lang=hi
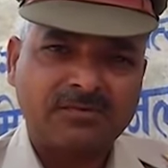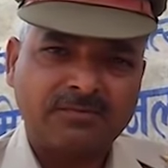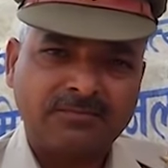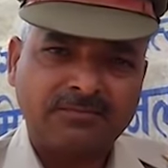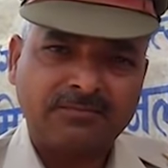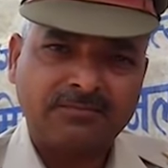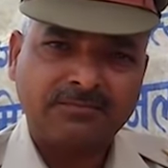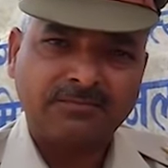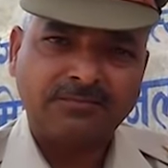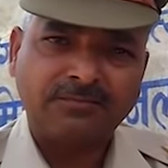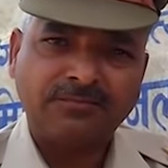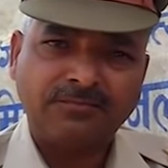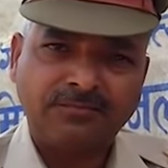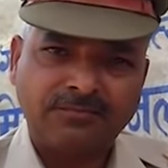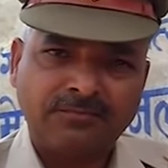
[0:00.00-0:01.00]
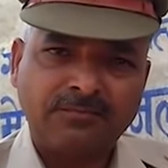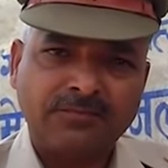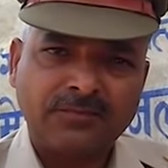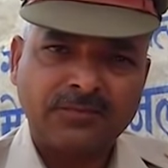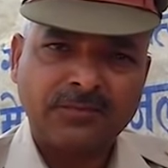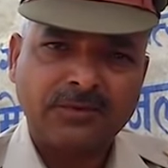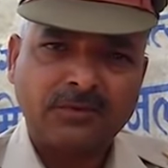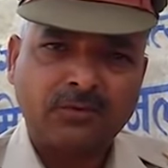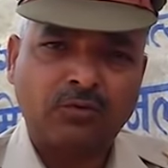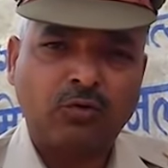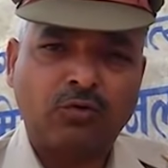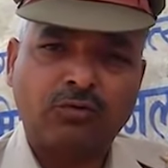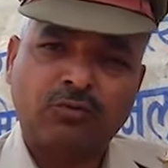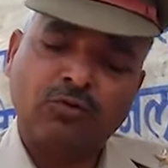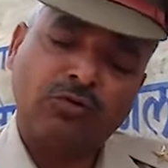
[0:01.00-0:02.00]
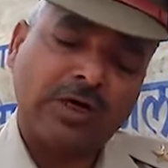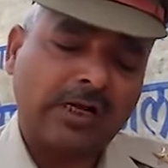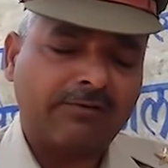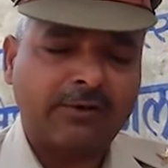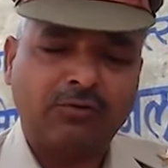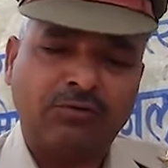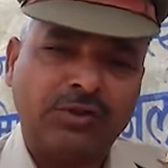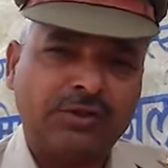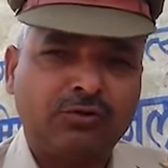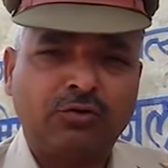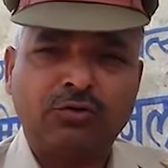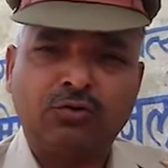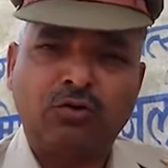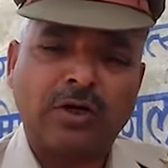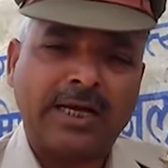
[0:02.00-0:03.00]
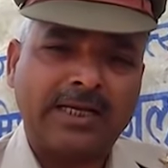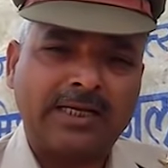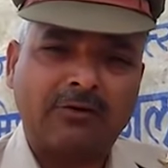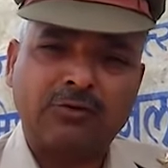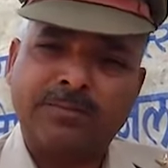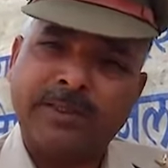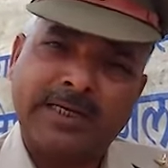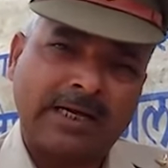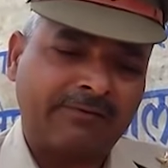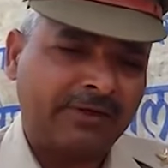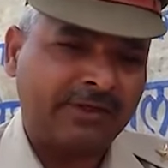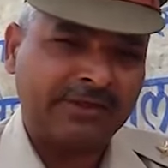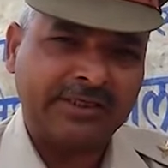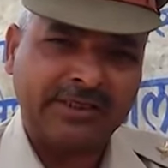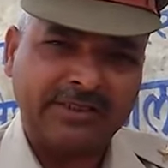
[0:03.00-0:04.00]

पोस्टमार्टम में कुछ निकला तो आपकी तो तरफ तो कार्रवाई होगी जो जो आएगा उसमें कार्रवाई की